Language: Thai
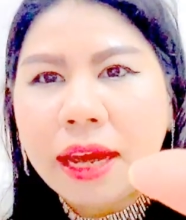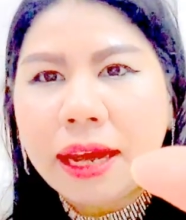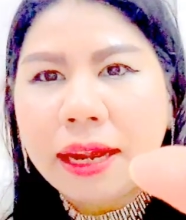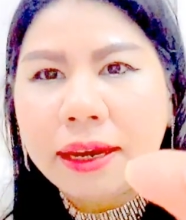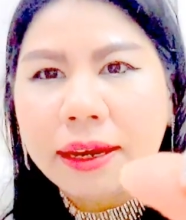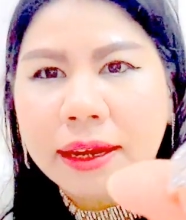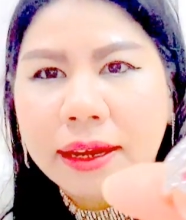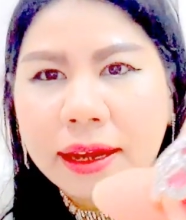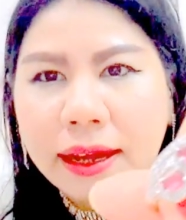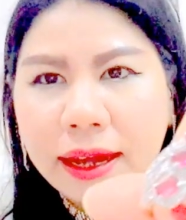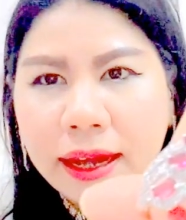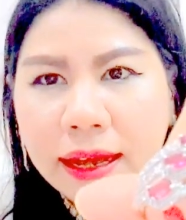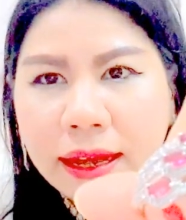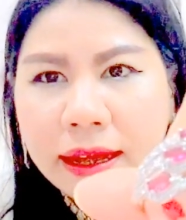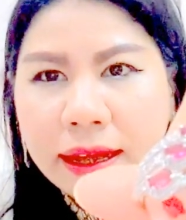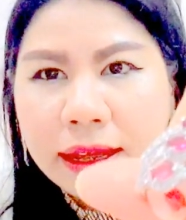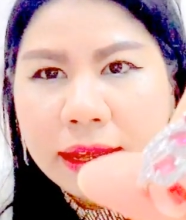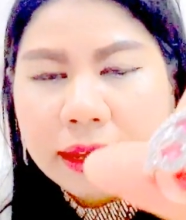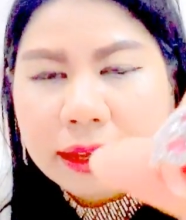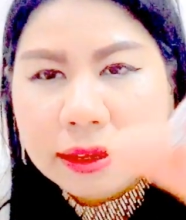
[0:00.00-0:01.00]
นนะคะ
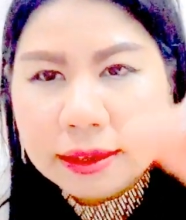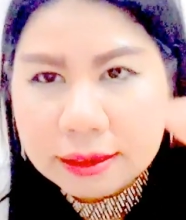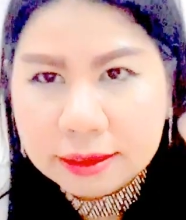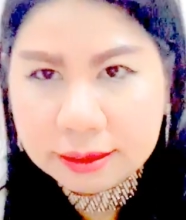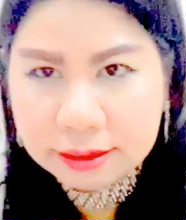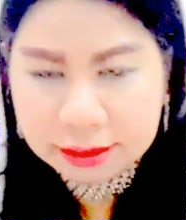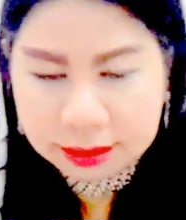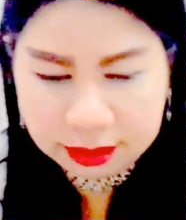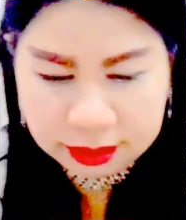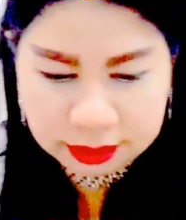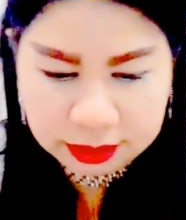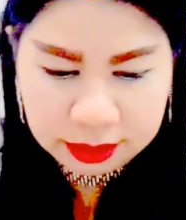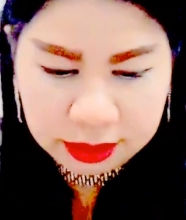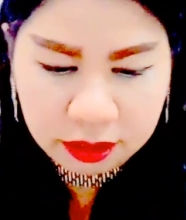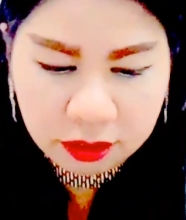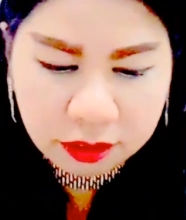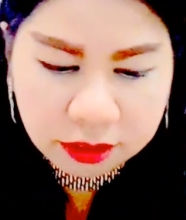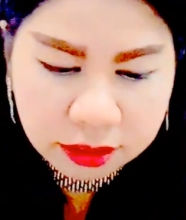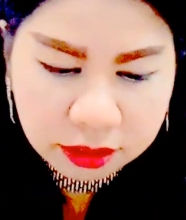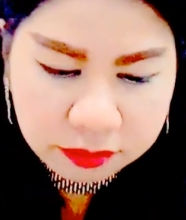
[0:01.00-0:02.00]
คือเซตหนึ่ง
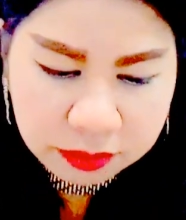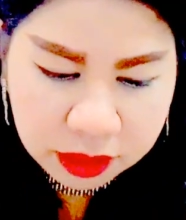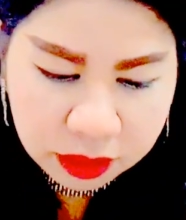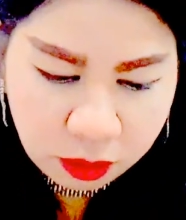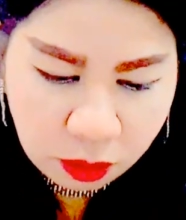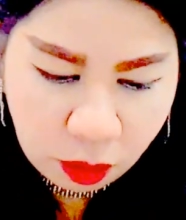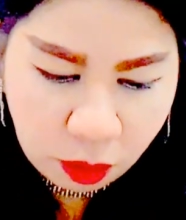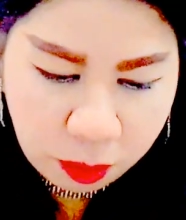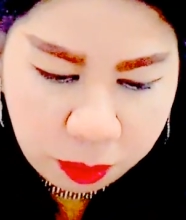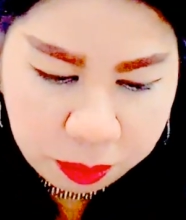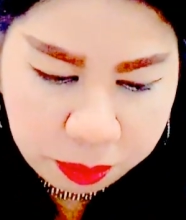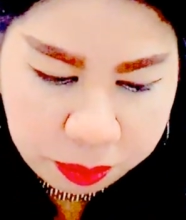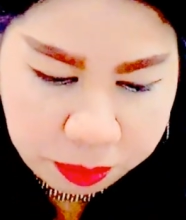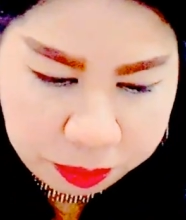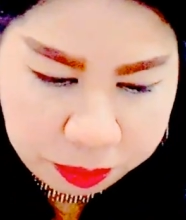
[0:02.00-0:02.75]
เราก็จะมีครบ